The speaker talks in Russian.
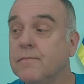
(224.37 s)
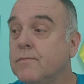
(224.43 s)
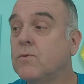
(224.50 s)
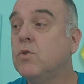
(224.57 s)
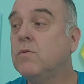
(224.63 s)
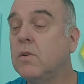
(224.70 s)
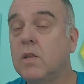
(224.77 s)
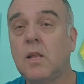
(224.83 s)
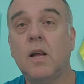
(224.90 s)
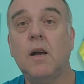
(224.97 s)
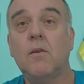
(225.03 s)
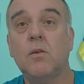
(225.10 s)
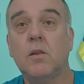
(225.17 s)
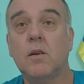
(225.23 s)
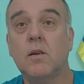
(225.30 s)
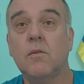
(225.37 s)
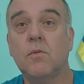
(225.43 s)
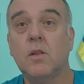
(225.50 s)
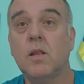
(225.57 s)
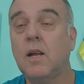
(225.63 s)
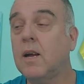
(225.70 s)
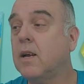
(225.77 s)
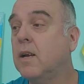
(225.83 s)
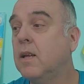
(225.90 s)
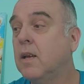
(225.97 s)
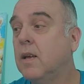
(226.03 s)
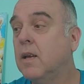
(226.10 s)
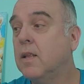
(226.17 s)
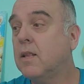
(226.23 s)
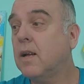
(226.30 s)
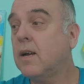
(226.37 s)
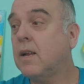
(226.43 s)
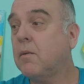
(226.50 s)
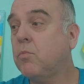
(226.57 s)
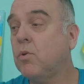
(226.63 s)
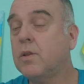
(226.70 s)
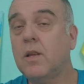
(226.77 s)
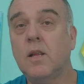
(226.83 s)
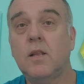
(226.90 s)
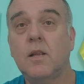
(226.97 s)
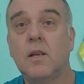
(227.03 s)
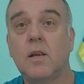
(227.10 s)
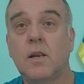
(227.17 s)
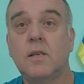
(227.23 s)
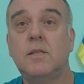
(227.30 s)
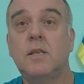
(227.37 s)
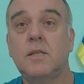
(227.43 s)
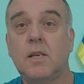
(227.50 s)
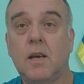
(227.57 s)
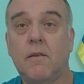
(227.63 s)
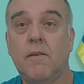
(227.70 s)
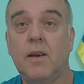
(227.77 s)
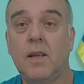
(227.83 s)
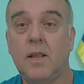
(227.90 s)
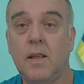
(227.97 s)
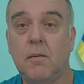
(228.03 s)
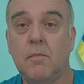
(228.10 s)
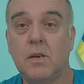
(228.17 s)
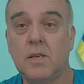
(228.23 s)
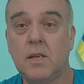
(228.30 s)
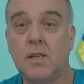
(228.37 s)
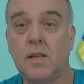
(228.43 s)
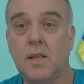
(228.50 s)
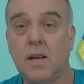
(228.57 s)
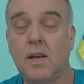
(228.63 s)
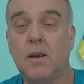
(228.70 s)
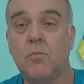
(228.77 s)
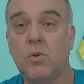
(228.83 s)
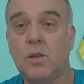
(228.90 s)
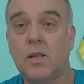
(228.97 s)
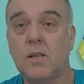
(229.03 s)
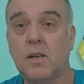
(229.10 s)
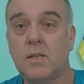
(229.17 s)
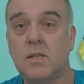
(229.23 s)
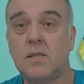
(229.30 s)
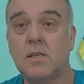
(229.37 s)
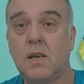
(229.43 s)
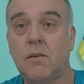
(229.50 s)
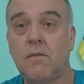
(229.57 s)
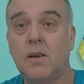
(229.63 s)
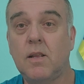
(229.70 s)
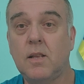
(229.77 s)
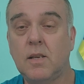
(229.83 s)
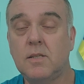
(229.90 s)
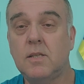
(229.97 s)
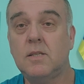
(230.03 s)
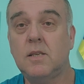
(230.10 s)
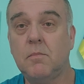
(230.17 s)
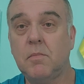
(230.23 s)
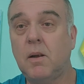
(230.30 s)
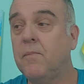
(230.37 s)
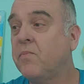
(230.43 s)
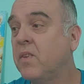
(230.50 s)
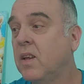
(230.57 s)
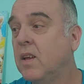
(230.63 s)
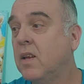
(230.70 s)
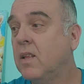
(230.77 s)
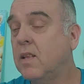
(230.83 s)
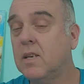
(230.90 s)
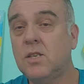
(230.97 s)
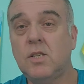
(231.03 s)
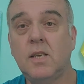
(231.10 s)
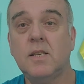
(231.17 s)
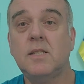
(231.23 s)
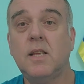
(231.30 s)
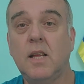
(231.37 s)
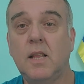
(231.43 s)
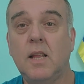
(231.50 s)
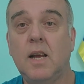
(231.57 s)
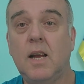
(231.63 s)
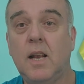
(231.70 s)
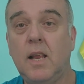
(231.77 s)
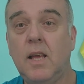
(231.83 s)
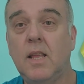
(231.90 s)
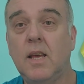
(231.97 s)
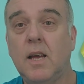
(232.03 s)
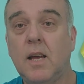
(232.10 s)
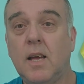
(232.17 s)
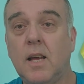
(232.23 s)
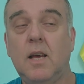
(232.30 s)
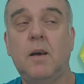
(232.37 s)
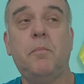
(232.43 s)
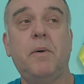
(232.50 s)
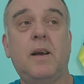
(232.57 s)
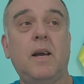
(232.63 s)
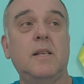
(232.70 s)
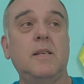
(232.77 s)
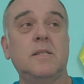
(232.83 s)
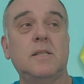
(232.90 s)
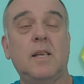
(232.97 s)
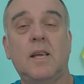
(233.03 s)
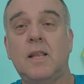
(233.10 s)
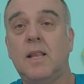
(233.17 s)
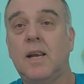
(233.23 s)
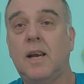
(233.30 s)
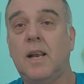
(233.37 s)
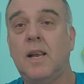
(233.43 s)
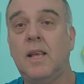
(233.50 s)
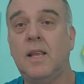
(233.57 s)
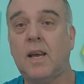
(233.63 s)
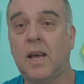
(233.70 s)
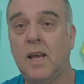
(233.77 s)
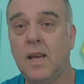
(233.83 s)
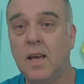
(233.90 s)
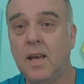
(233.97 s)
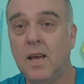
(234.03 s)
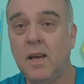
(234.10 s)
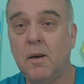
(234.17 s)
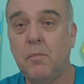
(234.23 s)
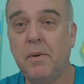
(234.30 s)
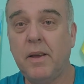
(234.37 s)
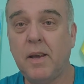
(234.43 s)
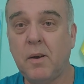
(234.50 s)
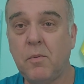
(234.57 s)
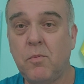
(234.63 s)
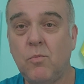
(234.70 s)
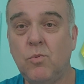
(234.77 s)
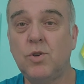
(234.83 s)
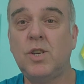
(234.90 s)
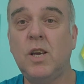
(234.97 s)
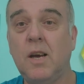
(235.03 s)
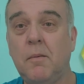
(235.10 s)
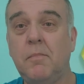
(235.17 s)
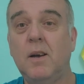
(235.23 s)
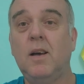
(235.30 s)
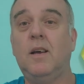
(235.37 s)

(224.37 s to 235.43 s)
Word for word: ну вот так вот, вот так. Так работает российская военная машина, так работает российская военная система. Значит, те стоят на коленях, а пока те стоят на коленях, по их мужьям